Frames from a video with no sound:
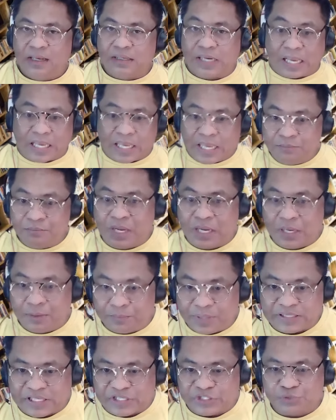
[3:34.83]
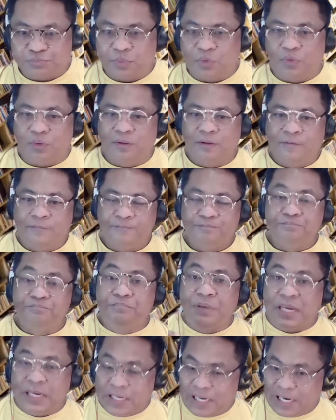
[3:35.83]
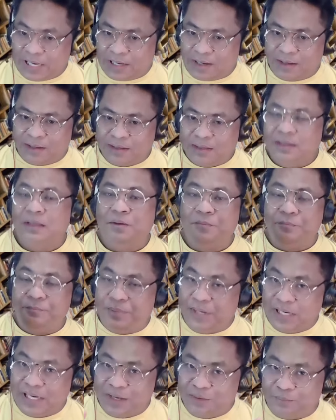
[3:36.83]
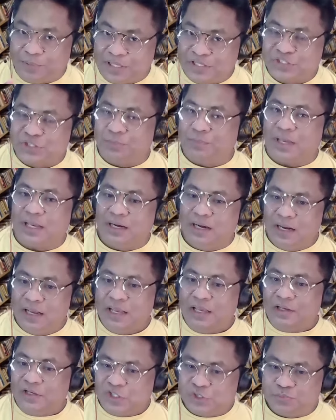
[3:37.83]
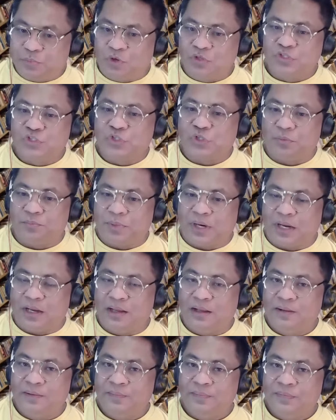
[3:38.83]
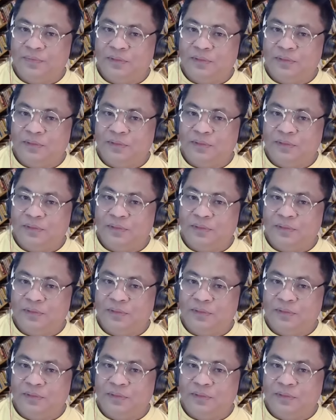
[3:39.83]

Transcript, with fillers: naging mga batas po bilang bilang principal sponsor pa.